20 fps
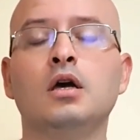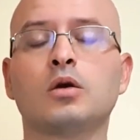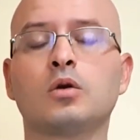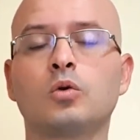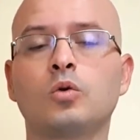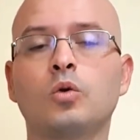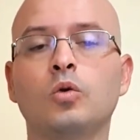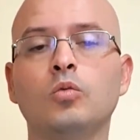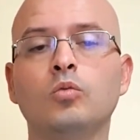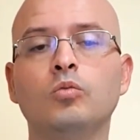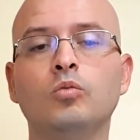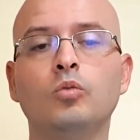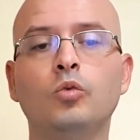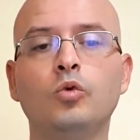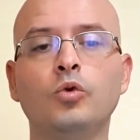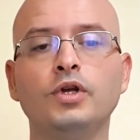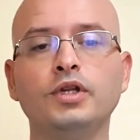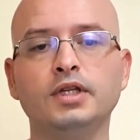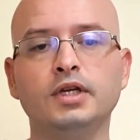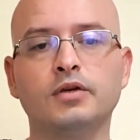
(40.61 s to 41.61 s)
com
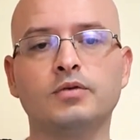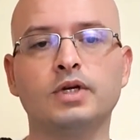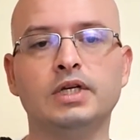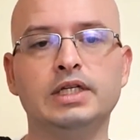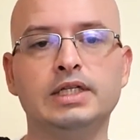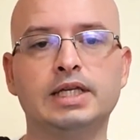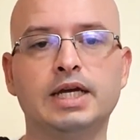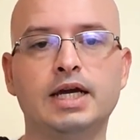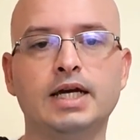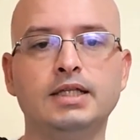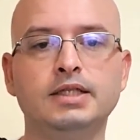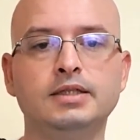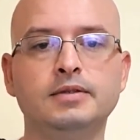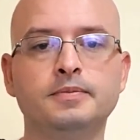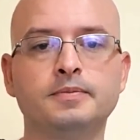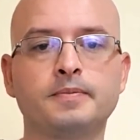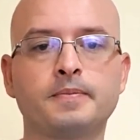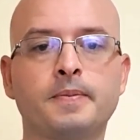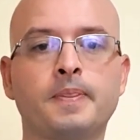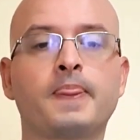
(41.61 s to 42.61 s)
muita
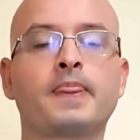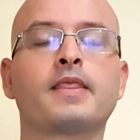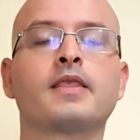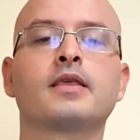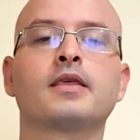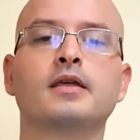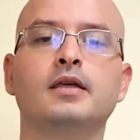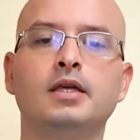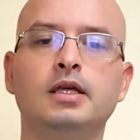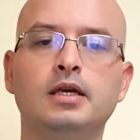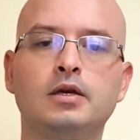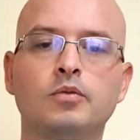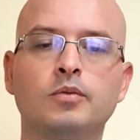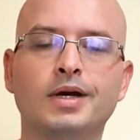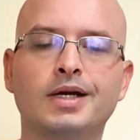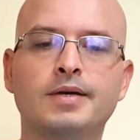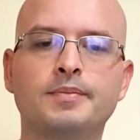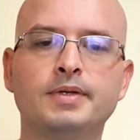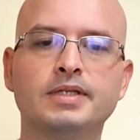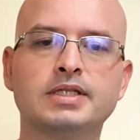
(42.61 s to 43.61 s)
qualidade e com
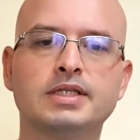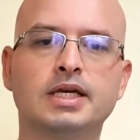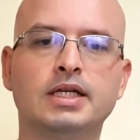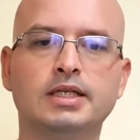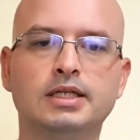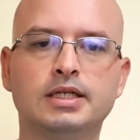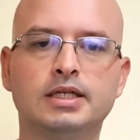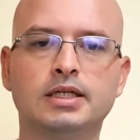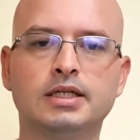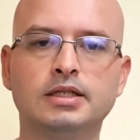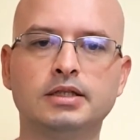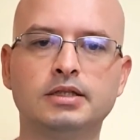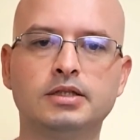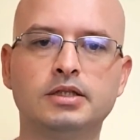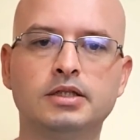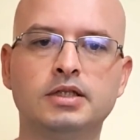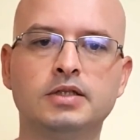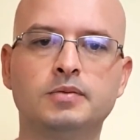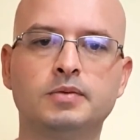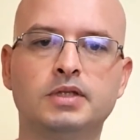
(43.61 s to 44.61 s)
uma capacidade grande de
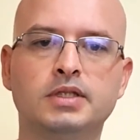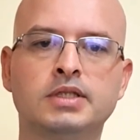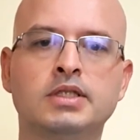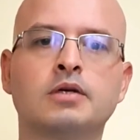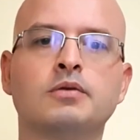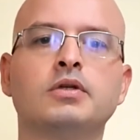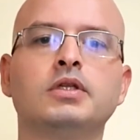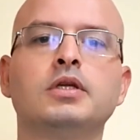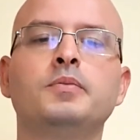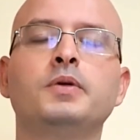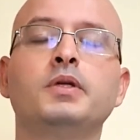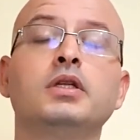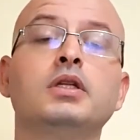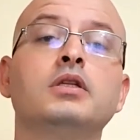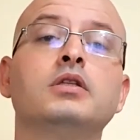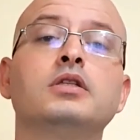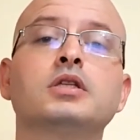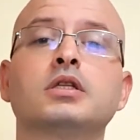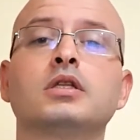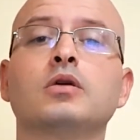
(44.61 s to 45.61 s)
respiração,
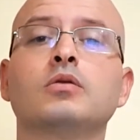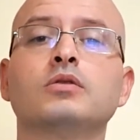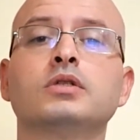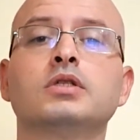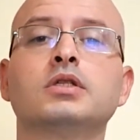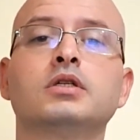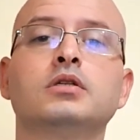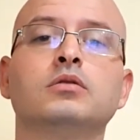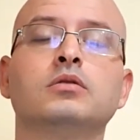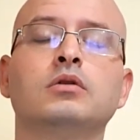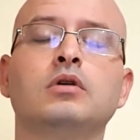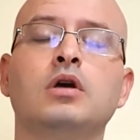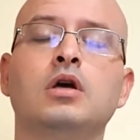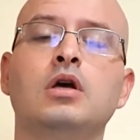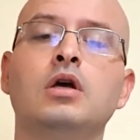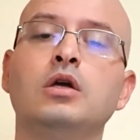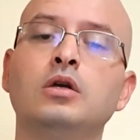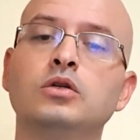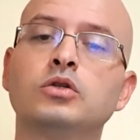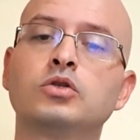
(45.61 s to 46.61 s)
independente de você estar tá usando
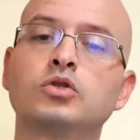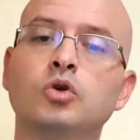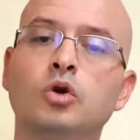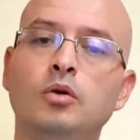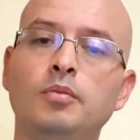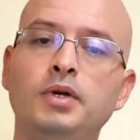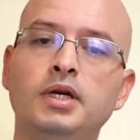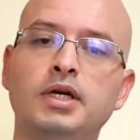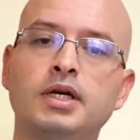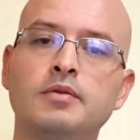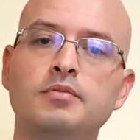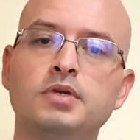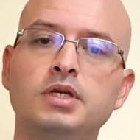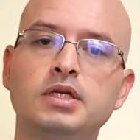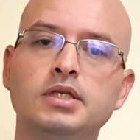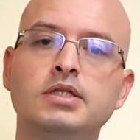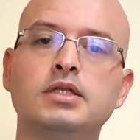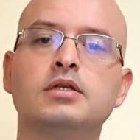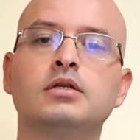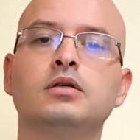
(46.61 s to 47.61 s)
sobre a
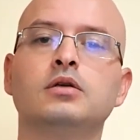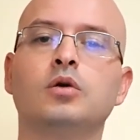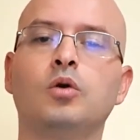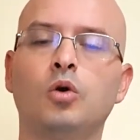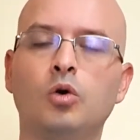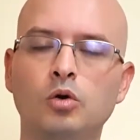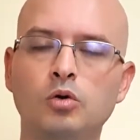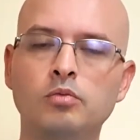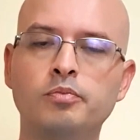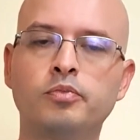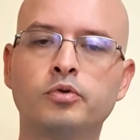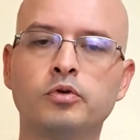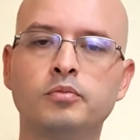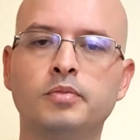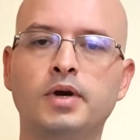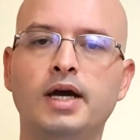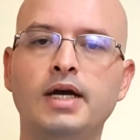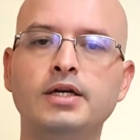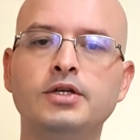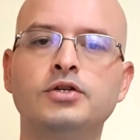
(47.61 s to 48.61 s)
camisa ou por
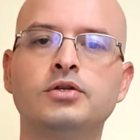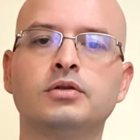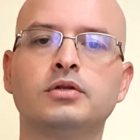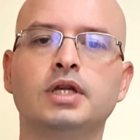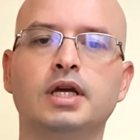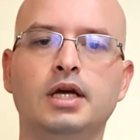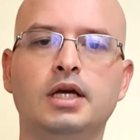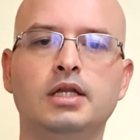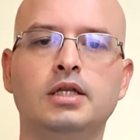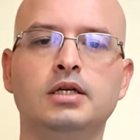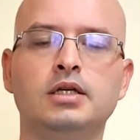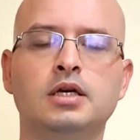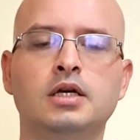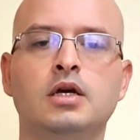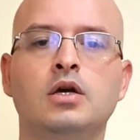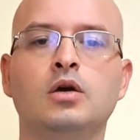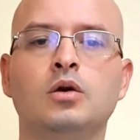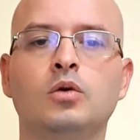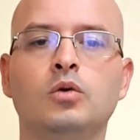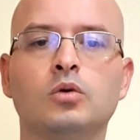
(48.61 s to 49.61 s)
baixo dela,
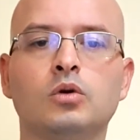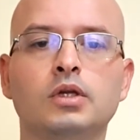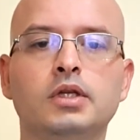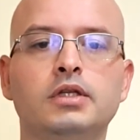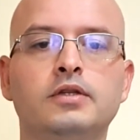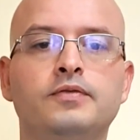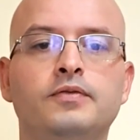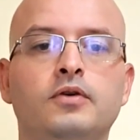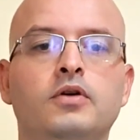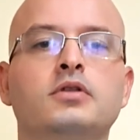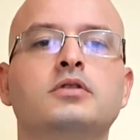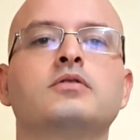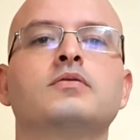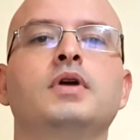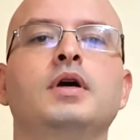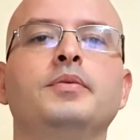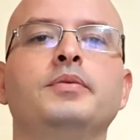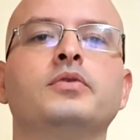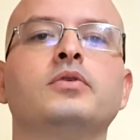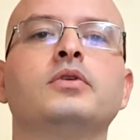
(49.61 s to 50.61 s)
o colete Fox
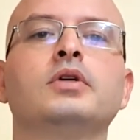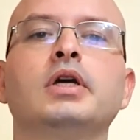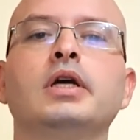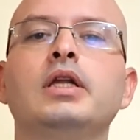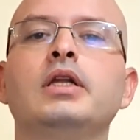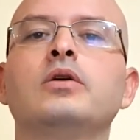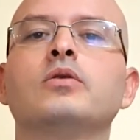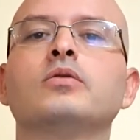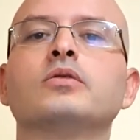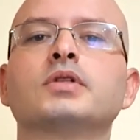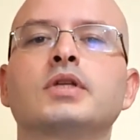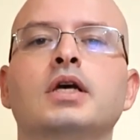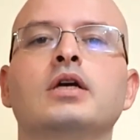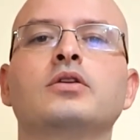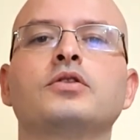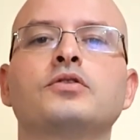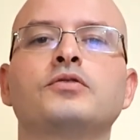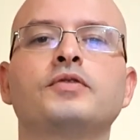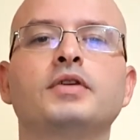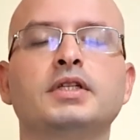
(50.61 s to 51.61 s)
Raptor ele
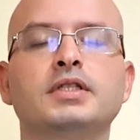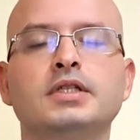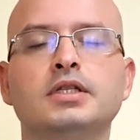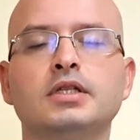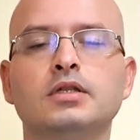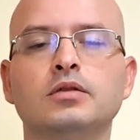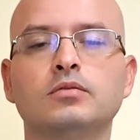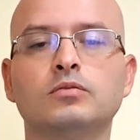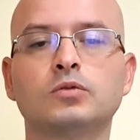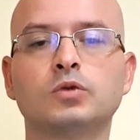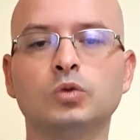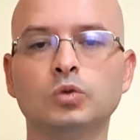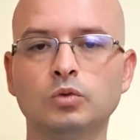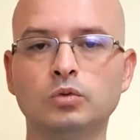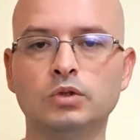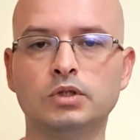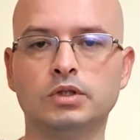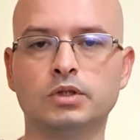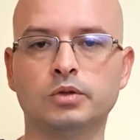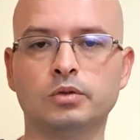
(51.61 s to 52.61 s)
consegue te oferecer
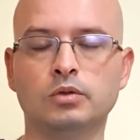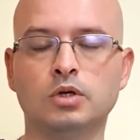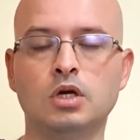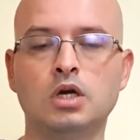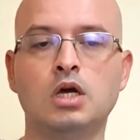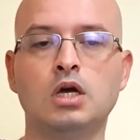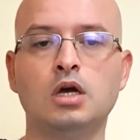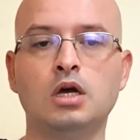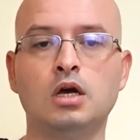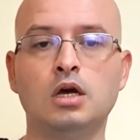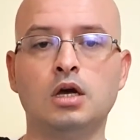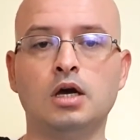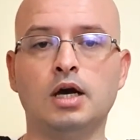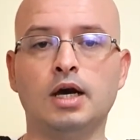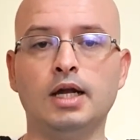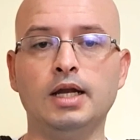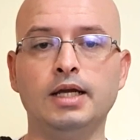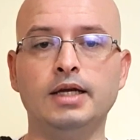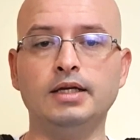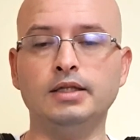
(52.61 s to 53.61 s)
tudo isso.
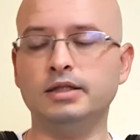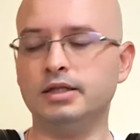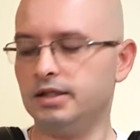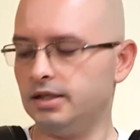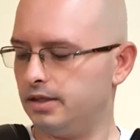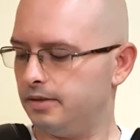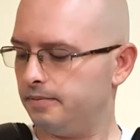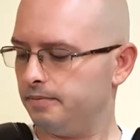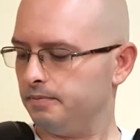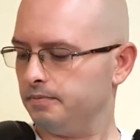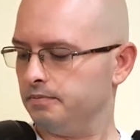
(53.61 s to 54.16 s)
Além de